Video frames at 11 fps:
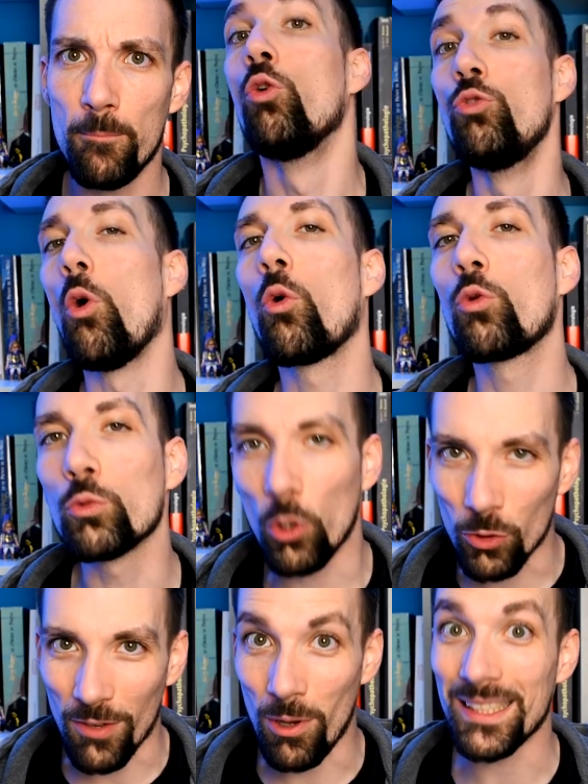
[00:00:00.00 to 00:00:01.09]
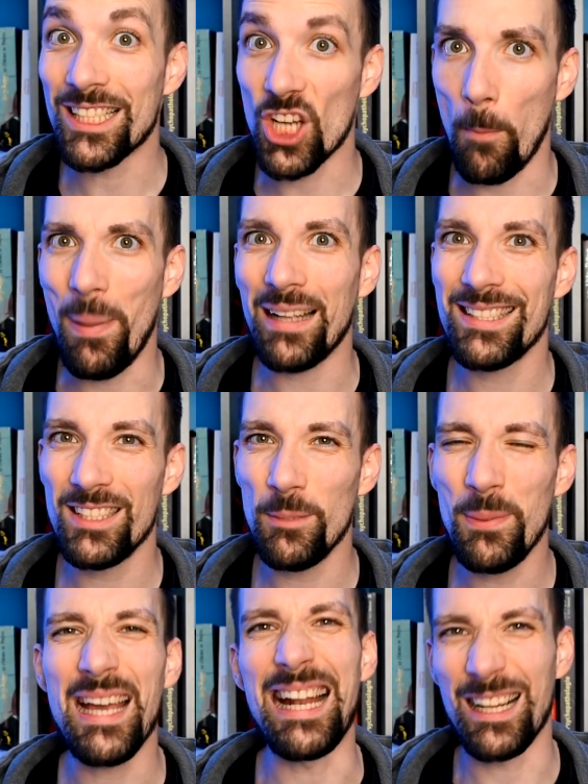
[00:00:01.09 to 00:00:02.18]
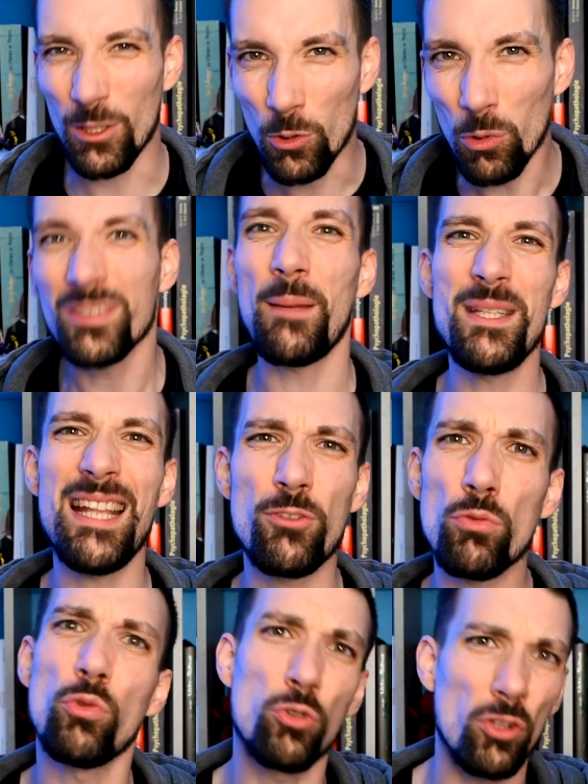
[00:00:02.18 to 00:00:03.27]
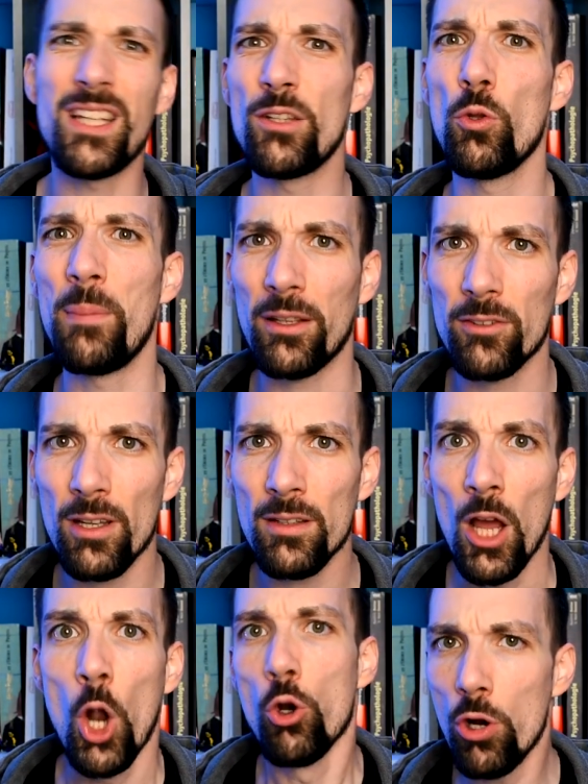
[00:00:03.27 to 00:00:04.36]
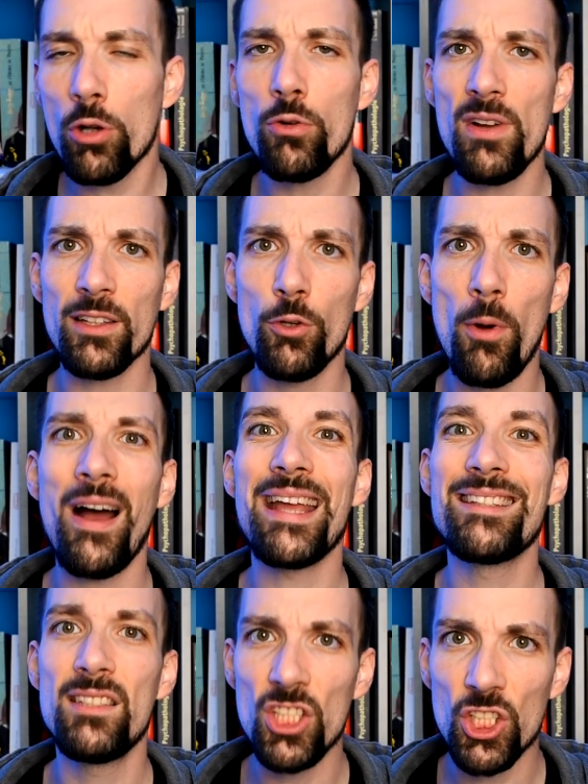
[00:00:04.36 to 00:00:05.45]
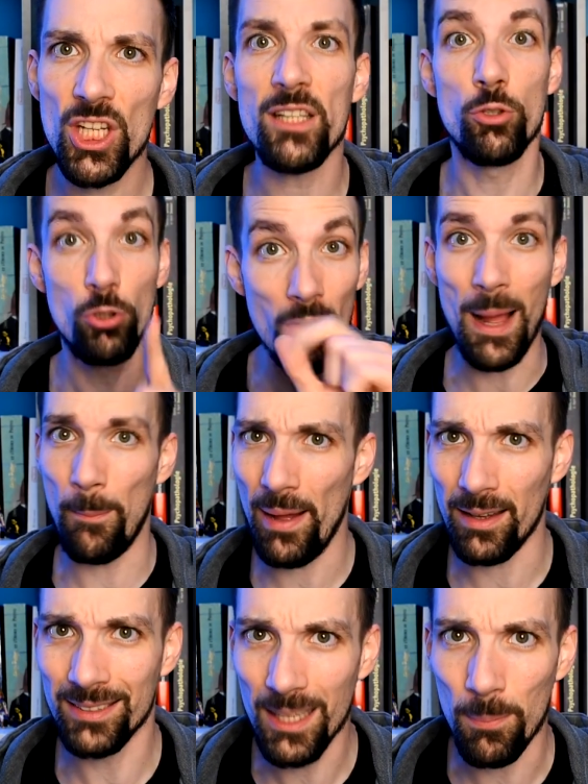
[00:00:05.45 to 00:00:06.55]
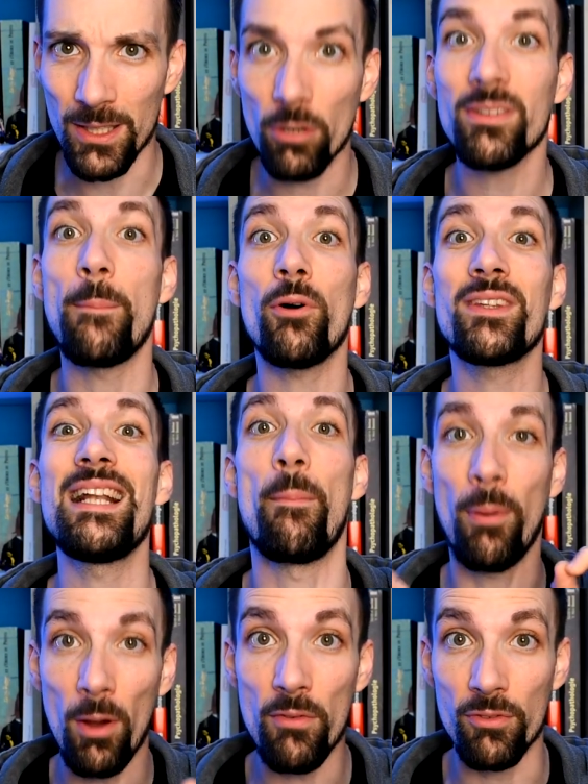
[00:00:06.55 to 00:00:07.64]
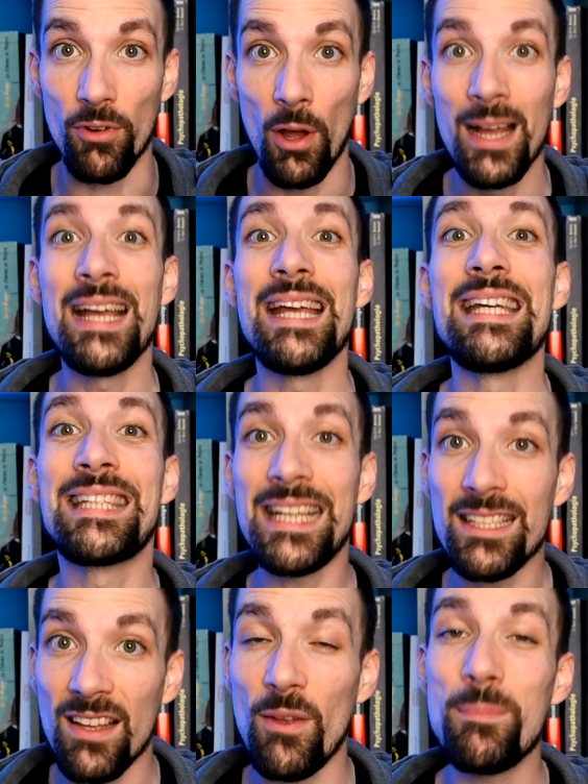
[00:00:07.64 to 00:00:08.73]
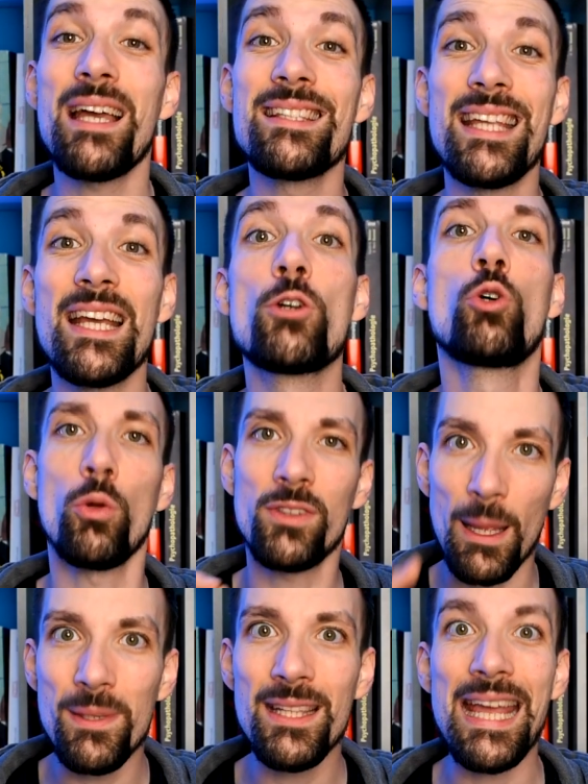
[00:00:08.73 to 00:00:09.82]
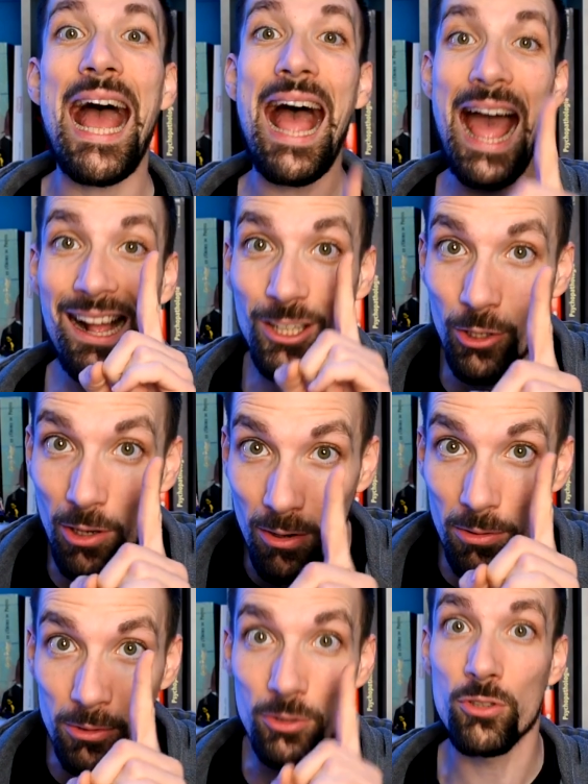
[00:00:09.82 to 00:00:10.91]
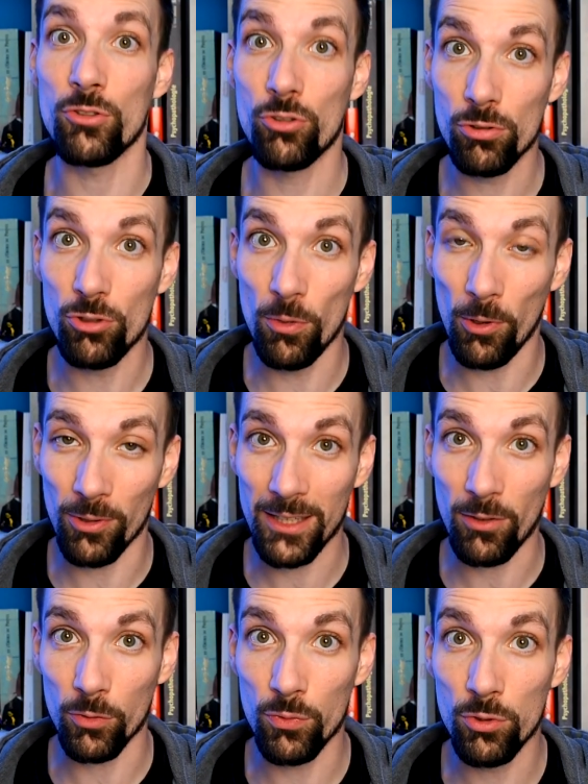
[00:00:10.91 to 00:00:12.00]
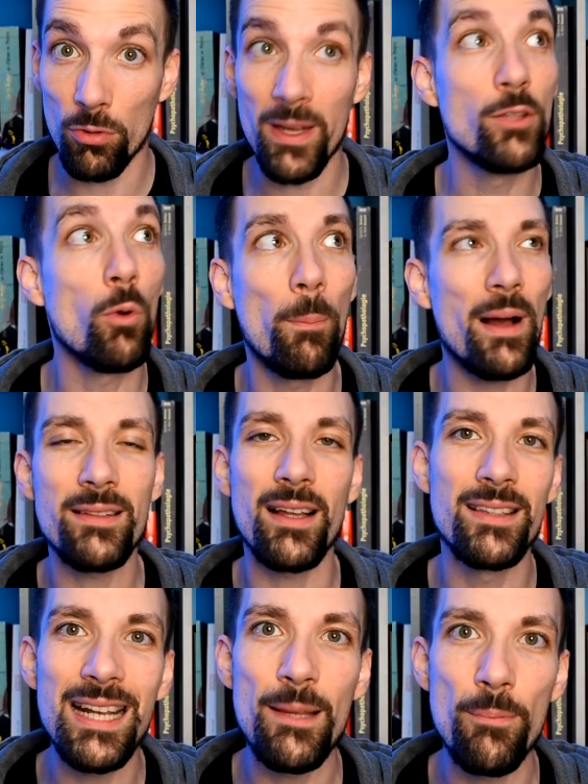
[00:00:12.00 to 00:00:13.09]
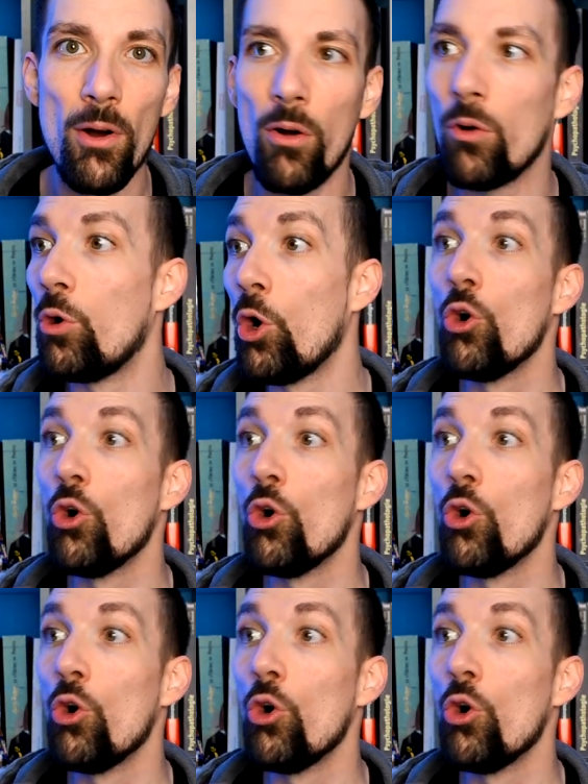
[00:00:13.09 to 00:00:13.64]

Non content d'avoir déjà participé à la contamination de centaines de personnes, le gouvernement a exigé de la part des plaignants d'apporter la preuve qu'ils avaient bien été contaminés à cause justement de la transfusion et non pas d'un élément euh,